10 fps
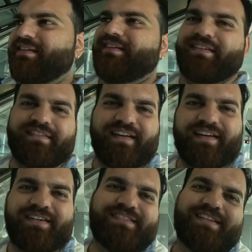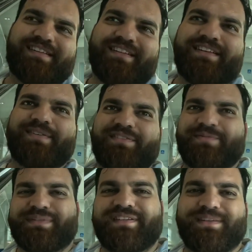लग्जरी कार्स देखेंगे और
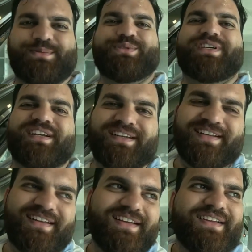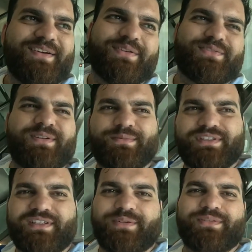अपना दिल खुश करेंगे और थोड़ा बहुत
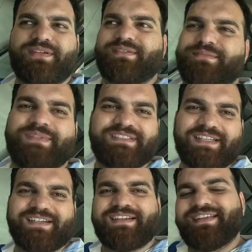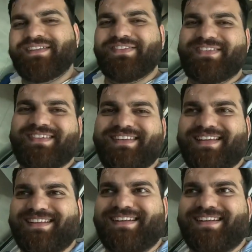इधर उधर मस्ती करके निकल